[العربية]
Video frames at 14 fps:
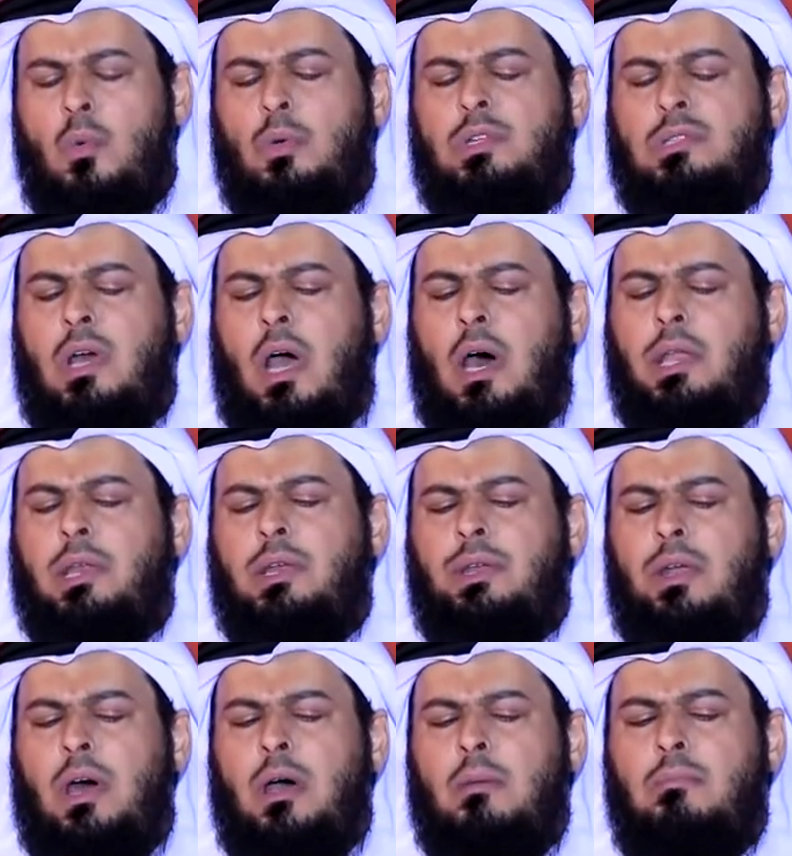
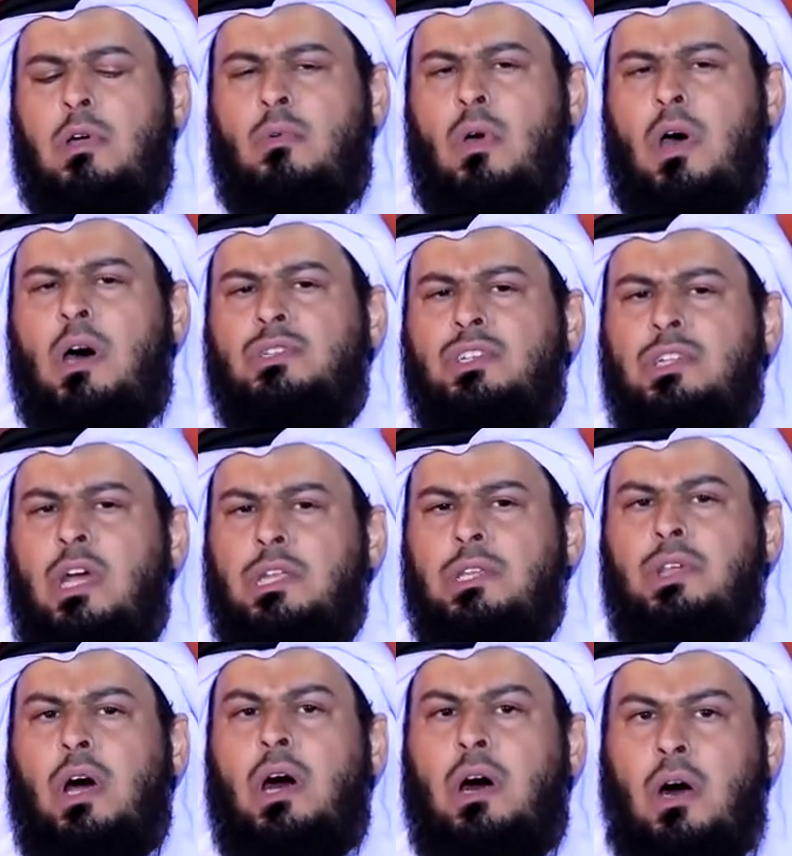وتتحرى مواطن
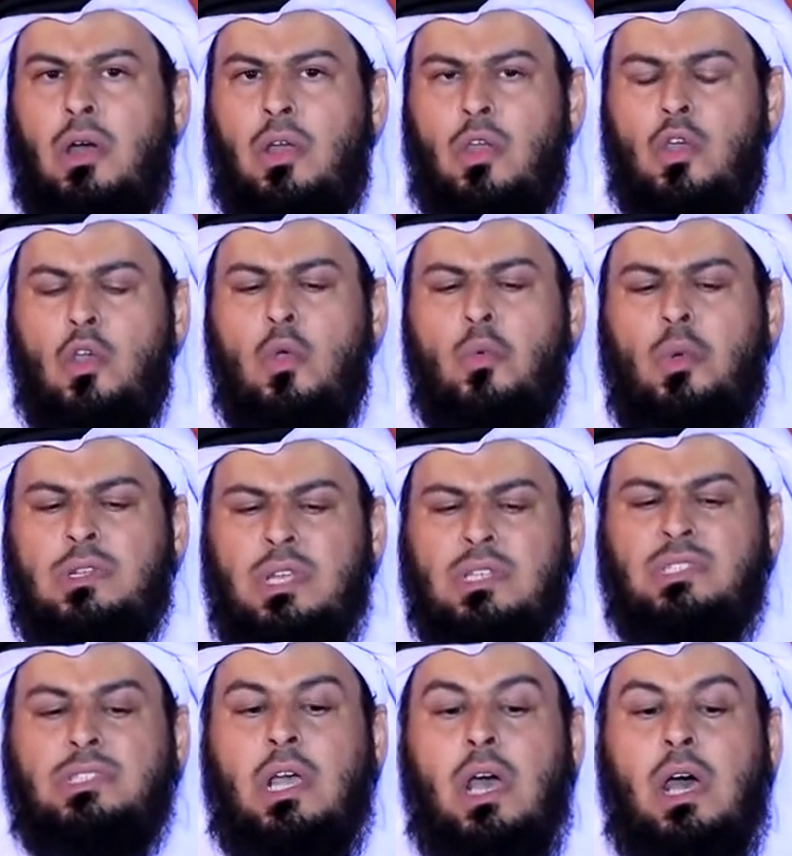رضاه
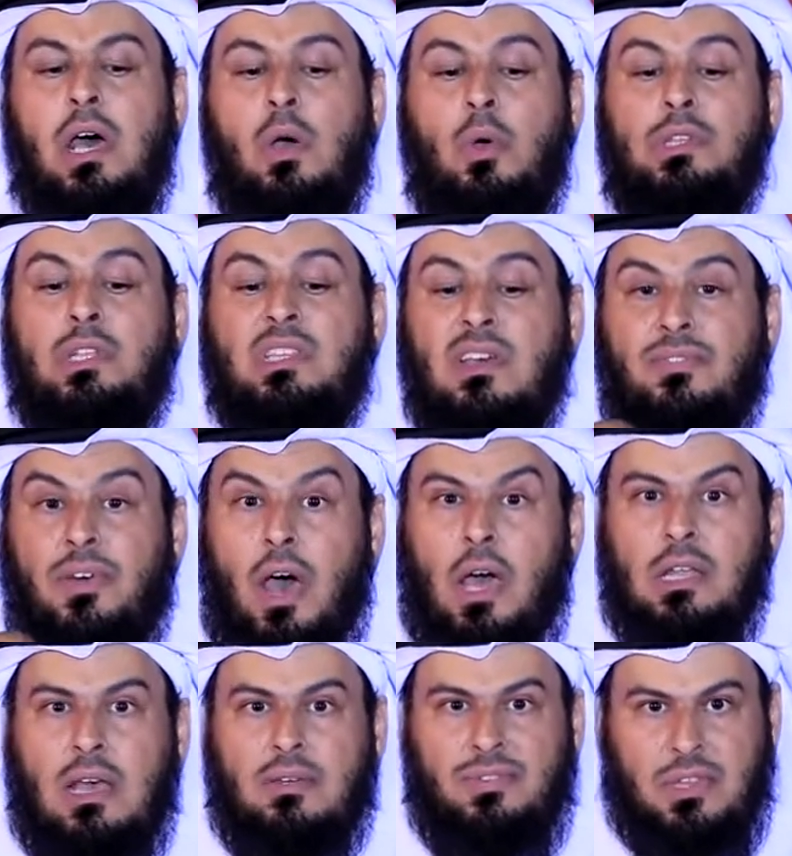وتسعى
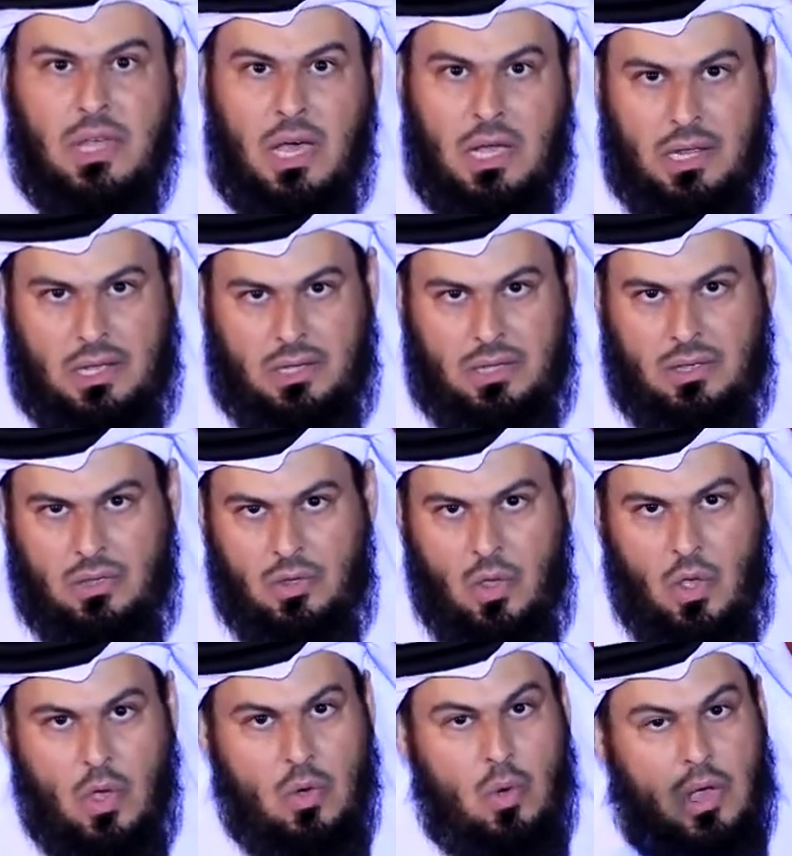وتتفانى في ذلك
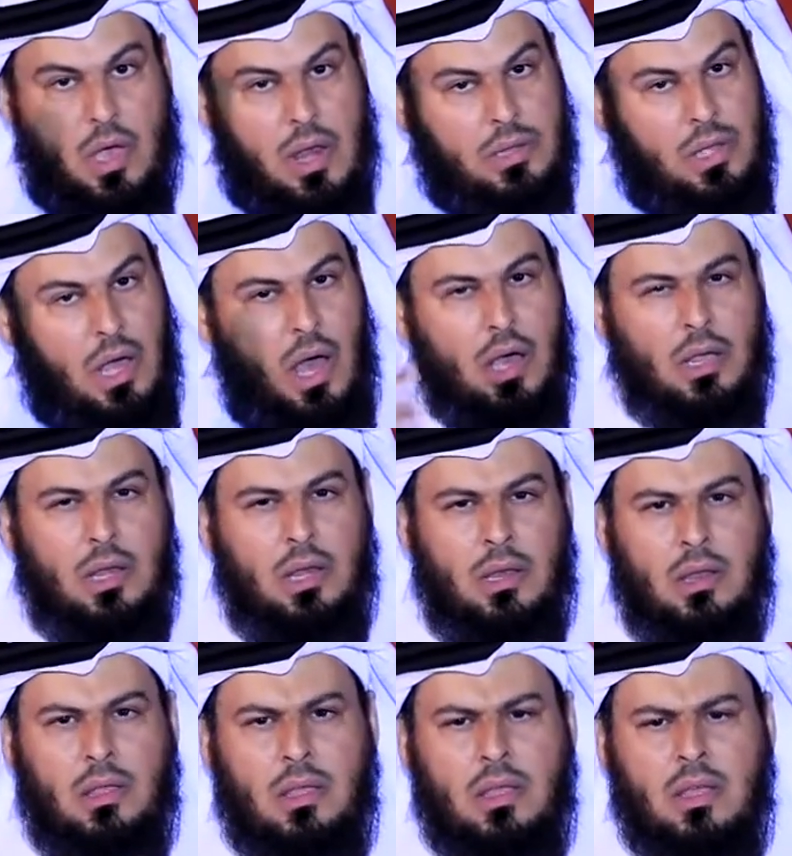وكانت عاقل
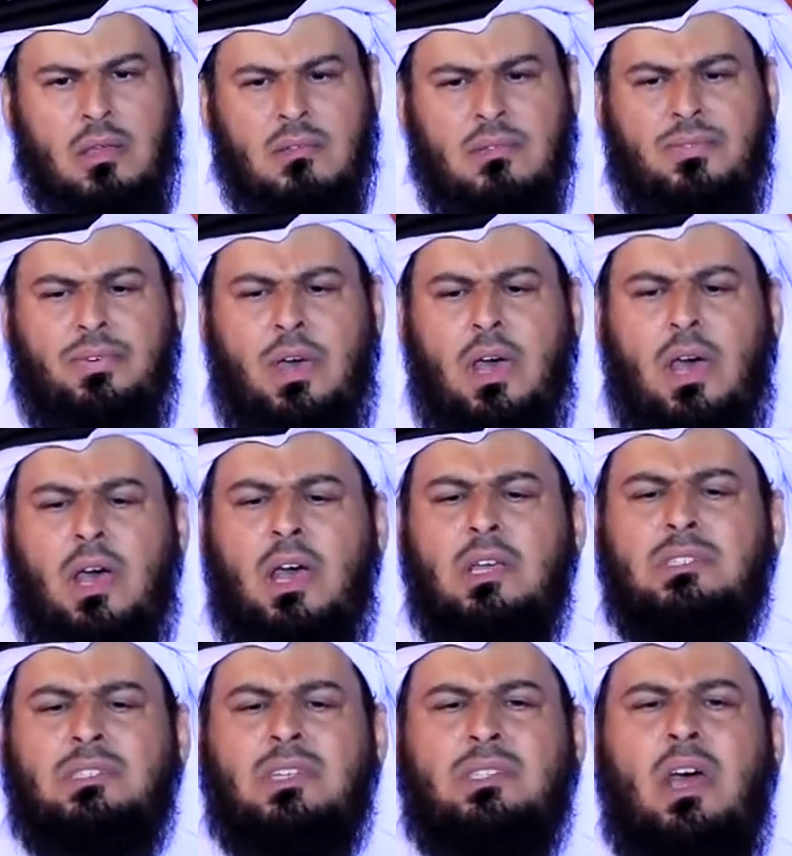
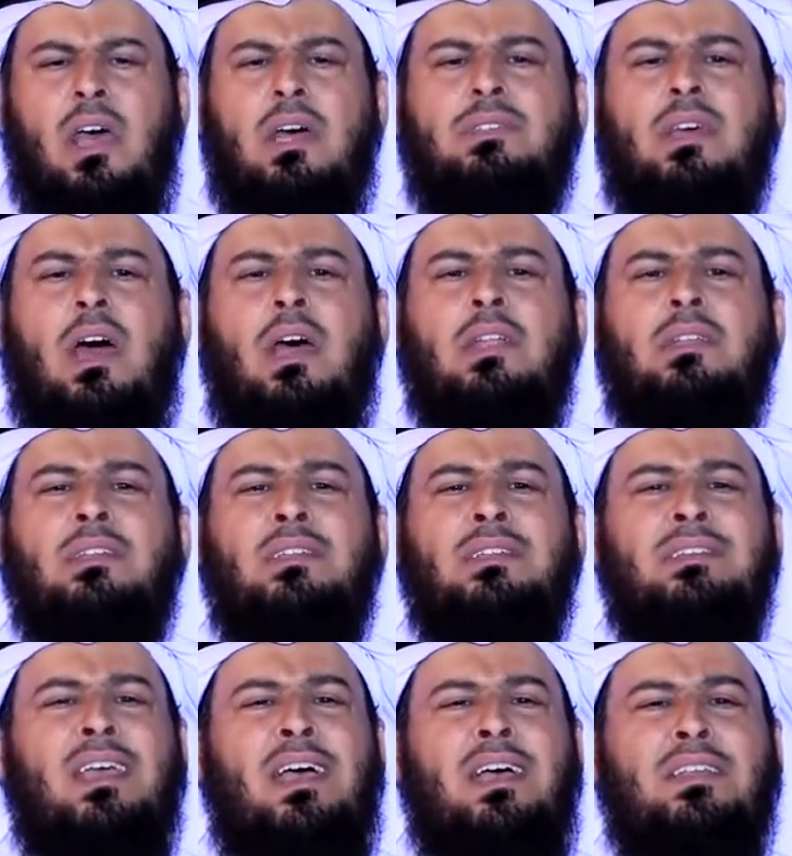فاستطاعت ان
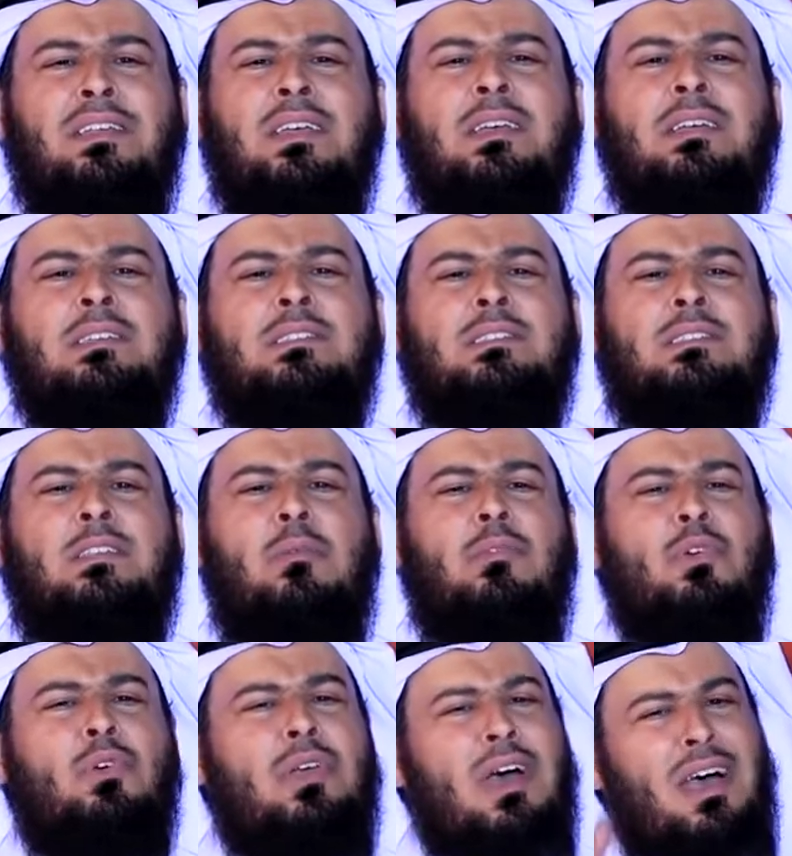يعني
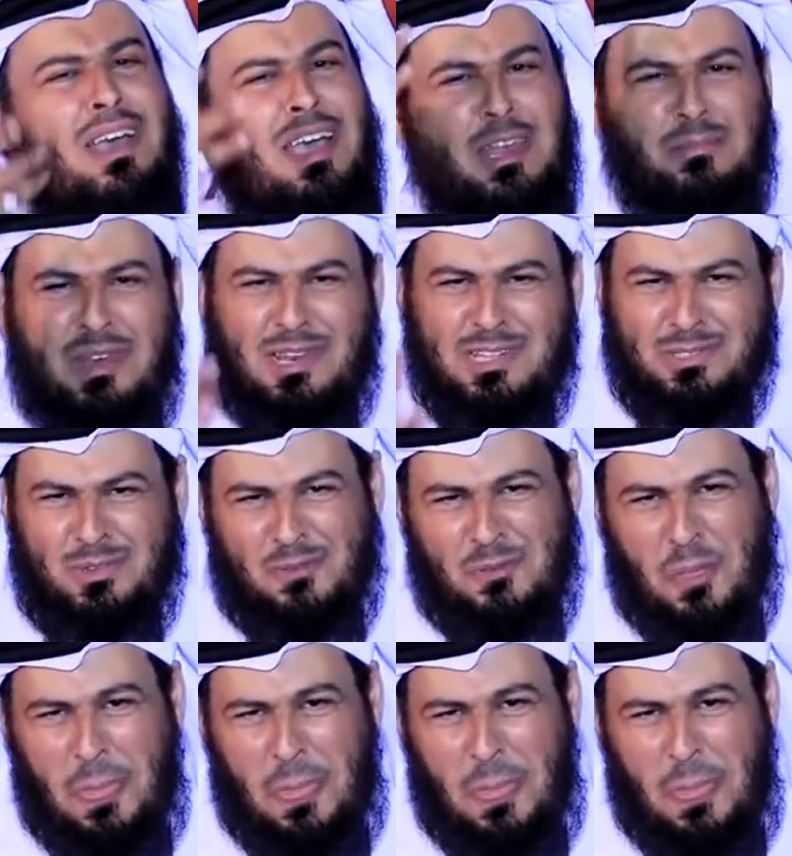تملك قلب الرجل